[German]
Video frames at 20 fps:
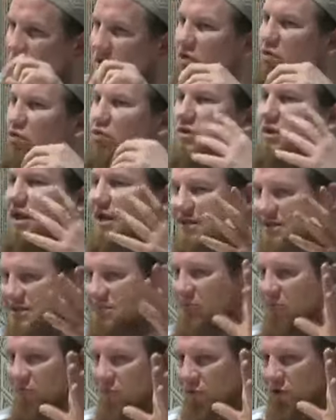die Grundlage ist
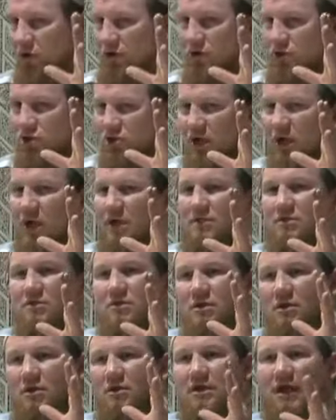immer Freundlichkeit,
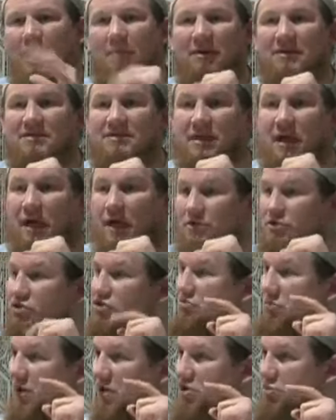kann man sagen
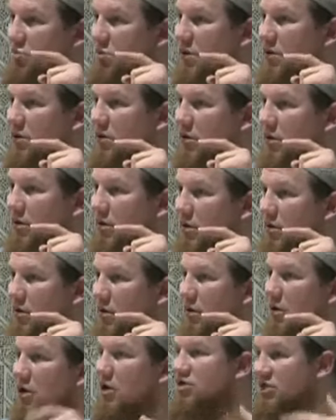zum Beispiel,
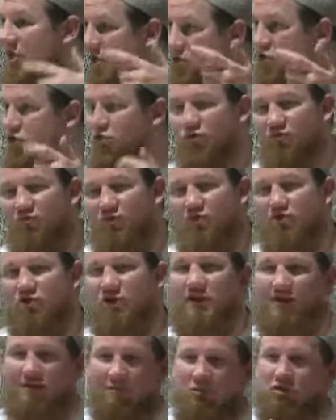das kann ich gut
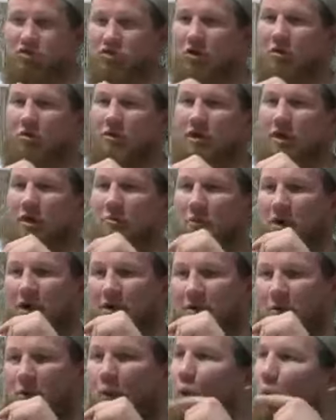verstehen, da bin ich auch ihrer
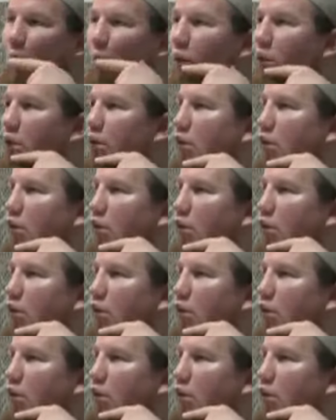Meinung. Oh.